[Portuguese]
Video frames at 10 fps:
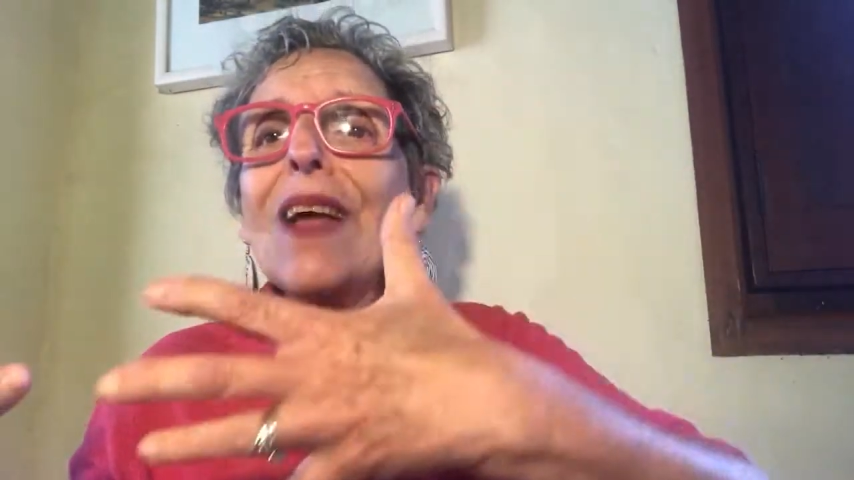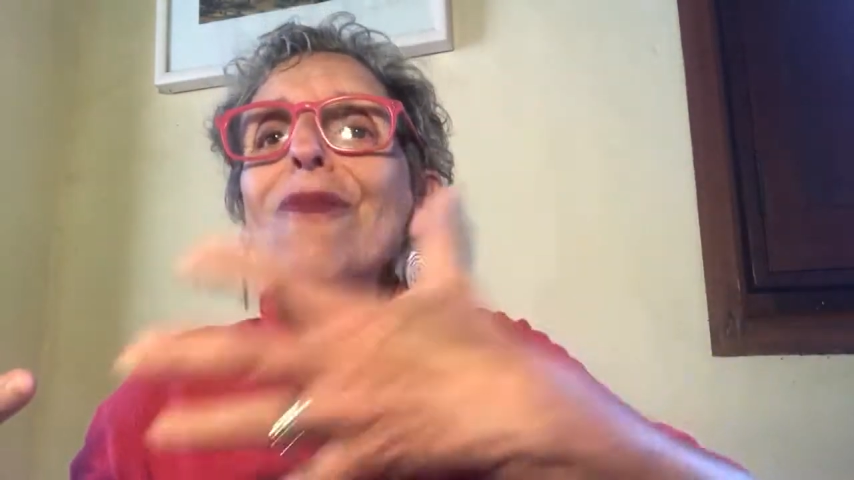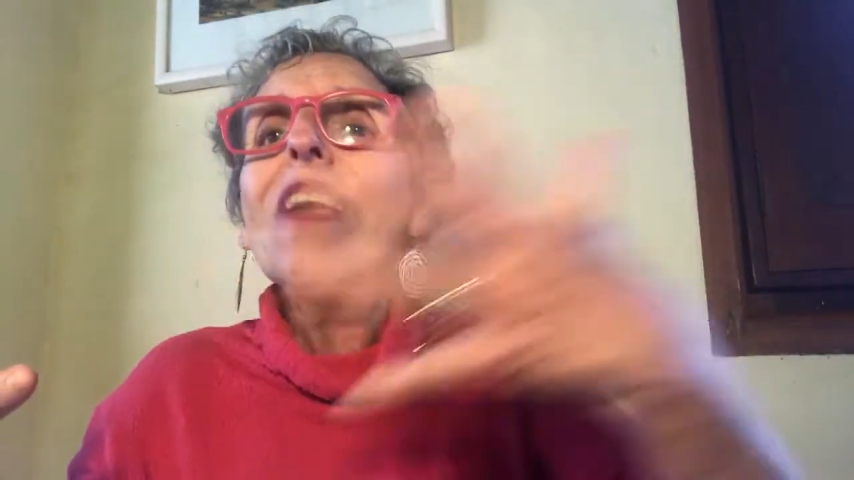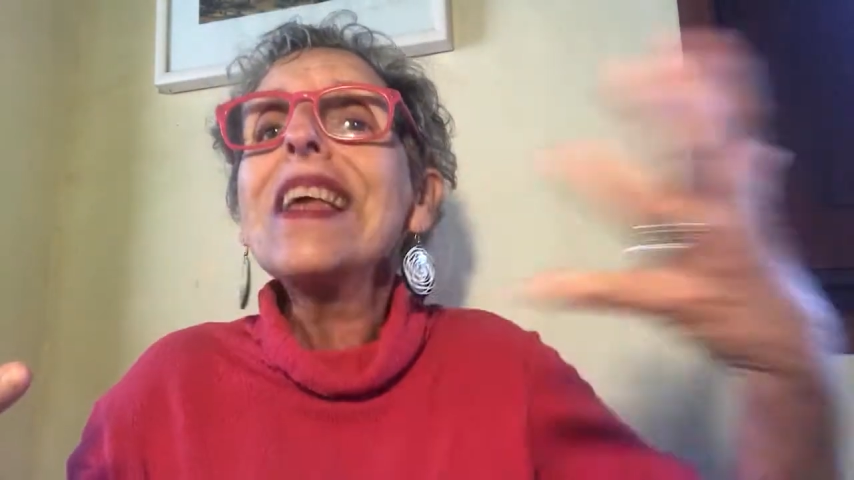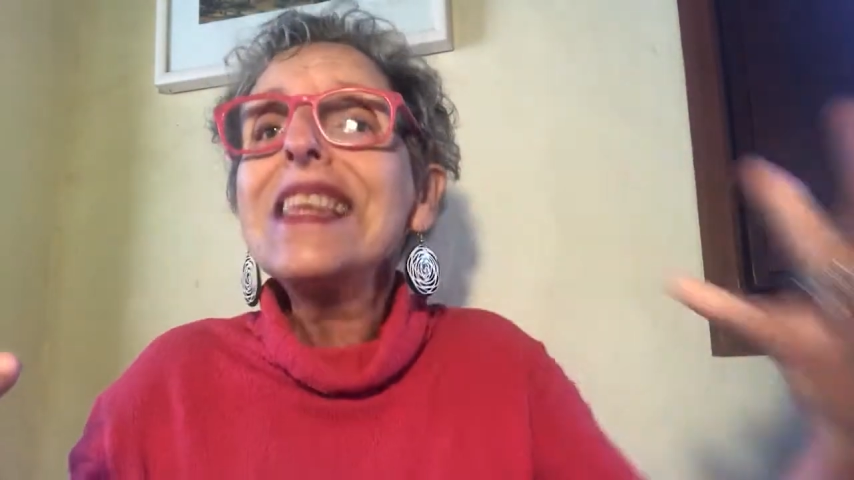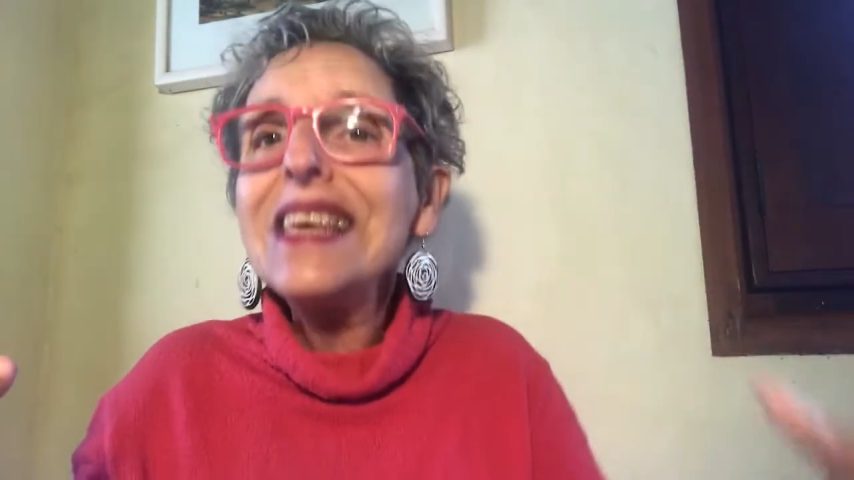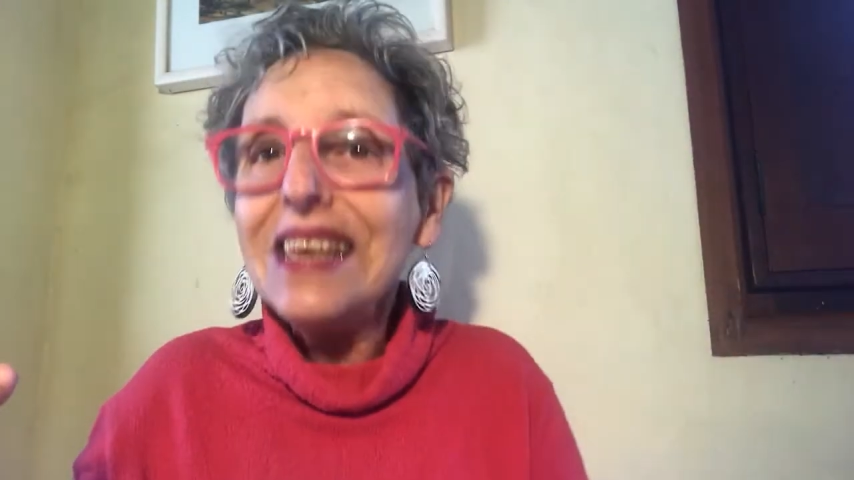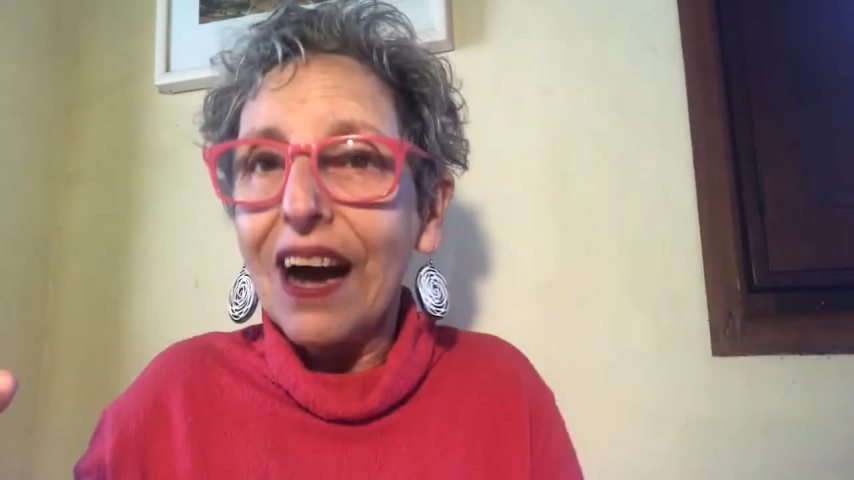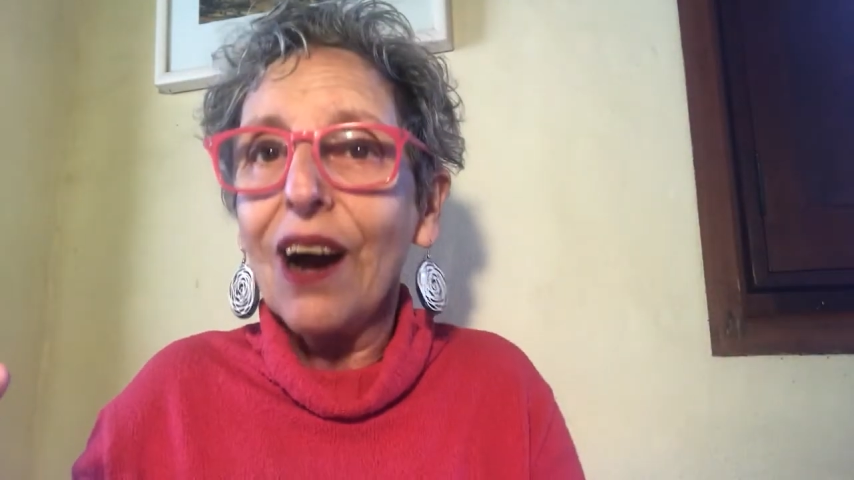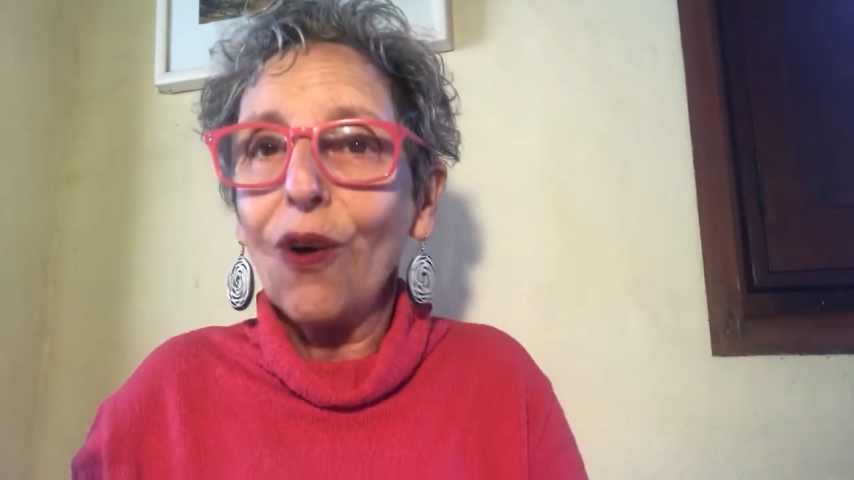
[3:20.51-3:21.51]

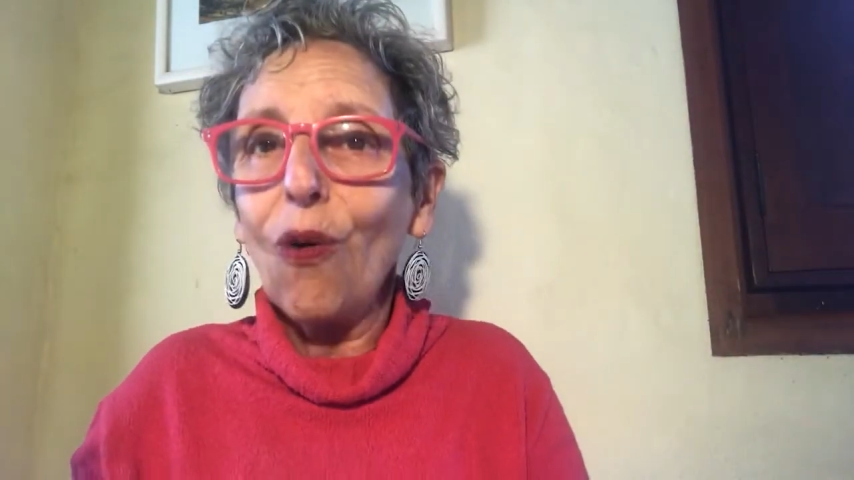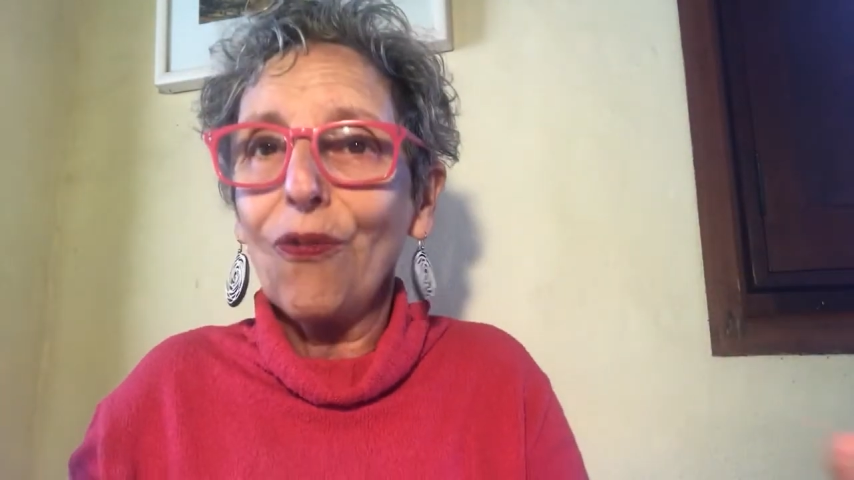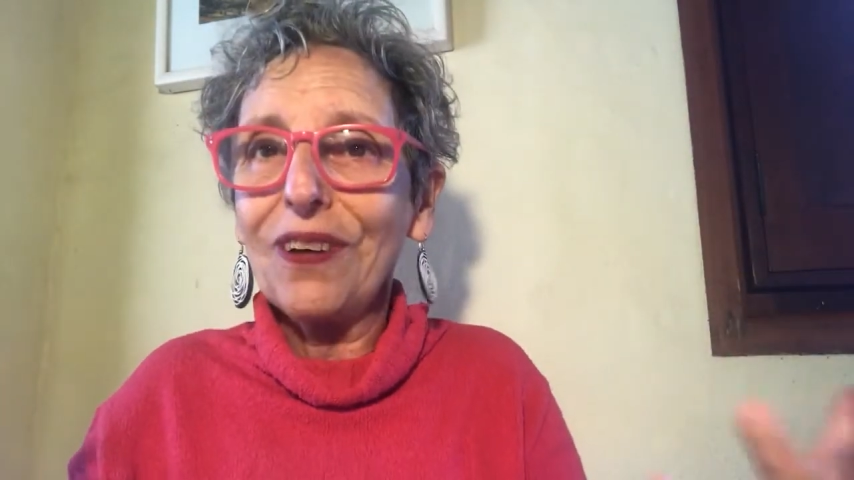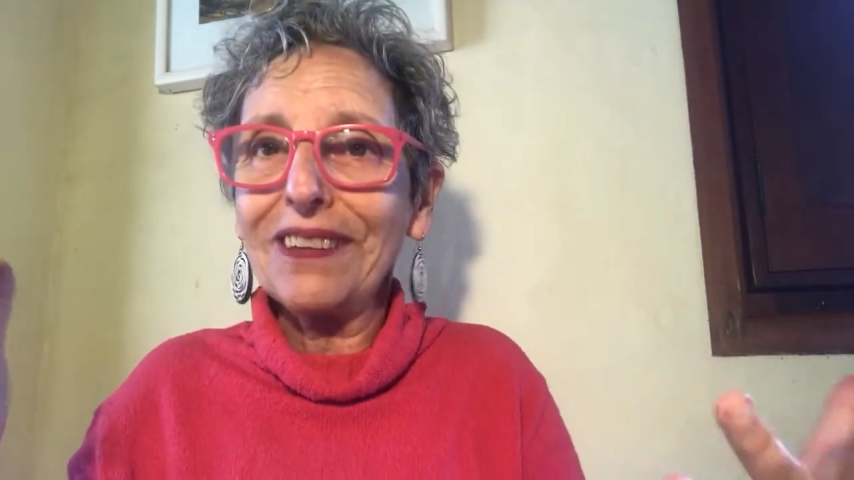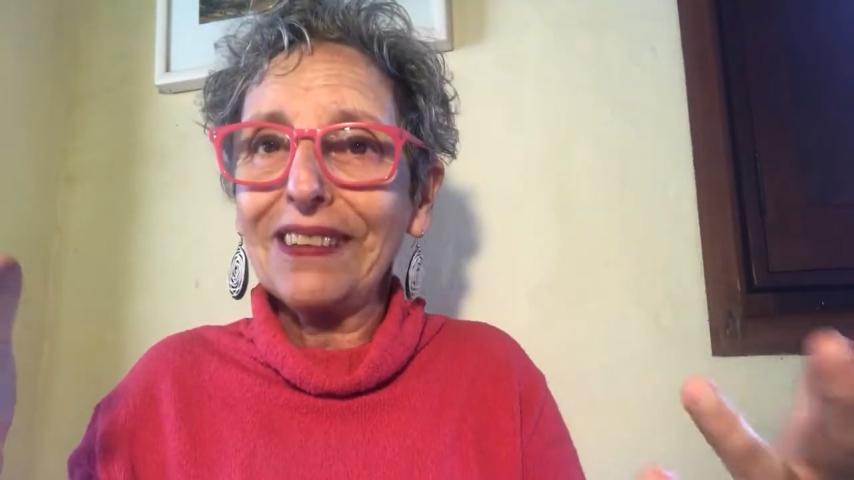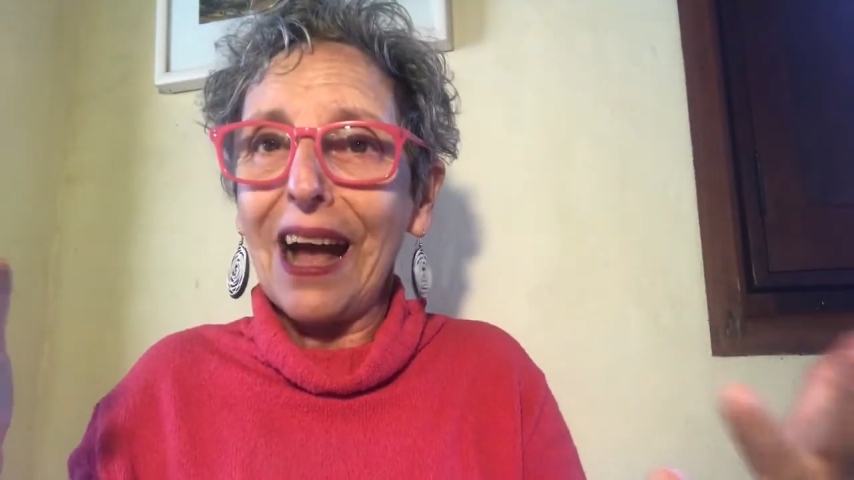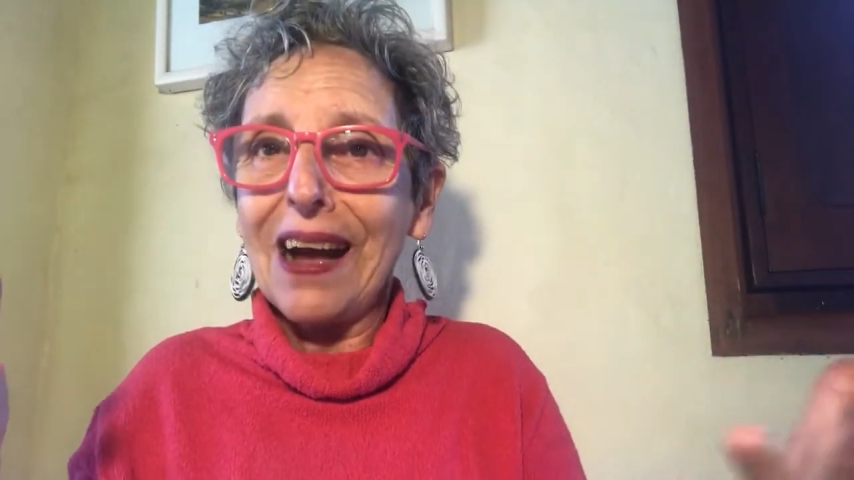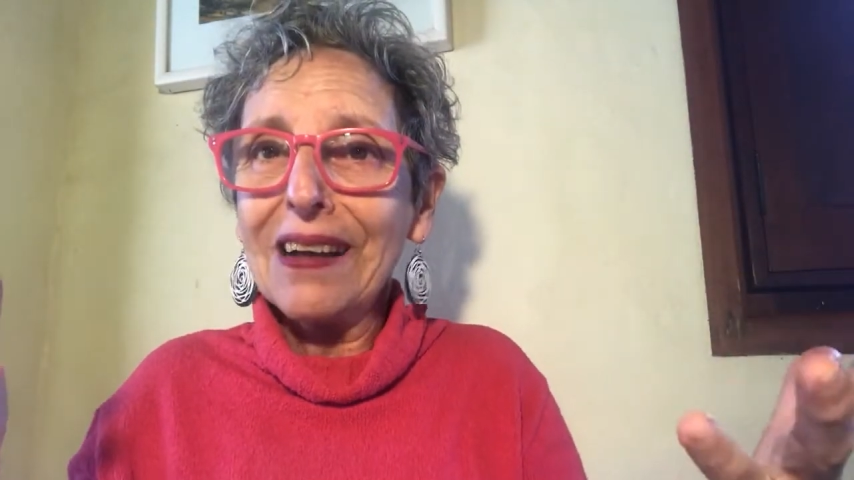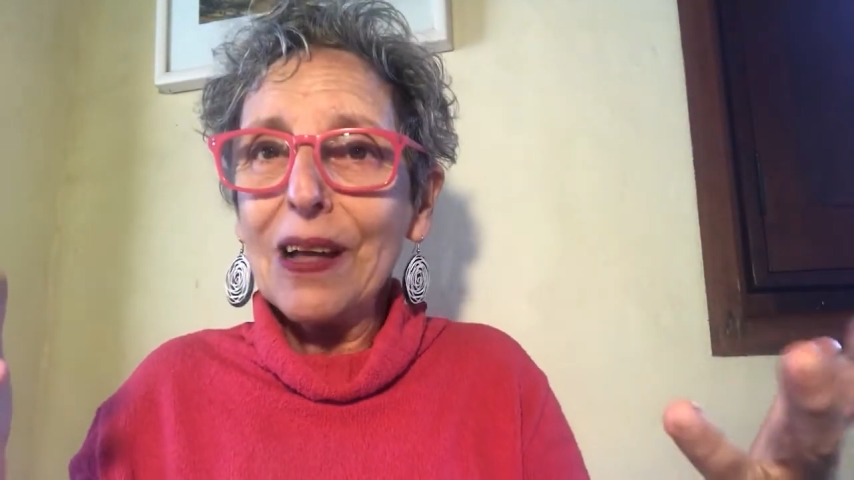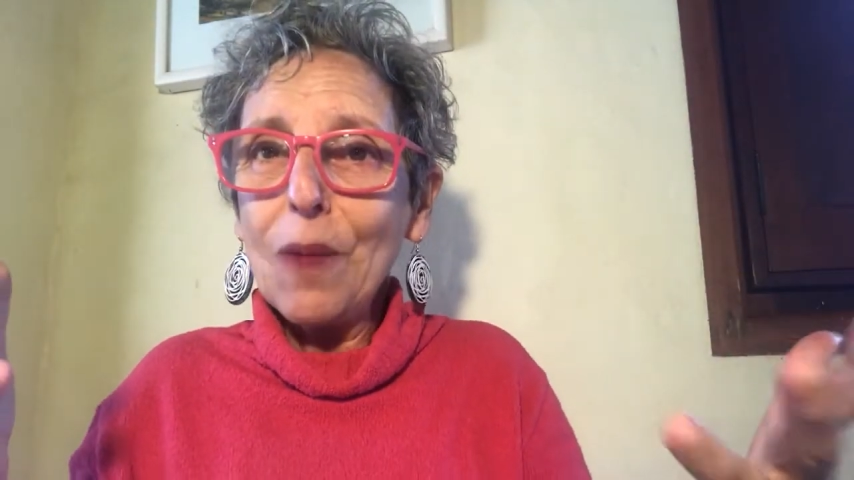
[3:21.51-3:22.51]
deveria ofertar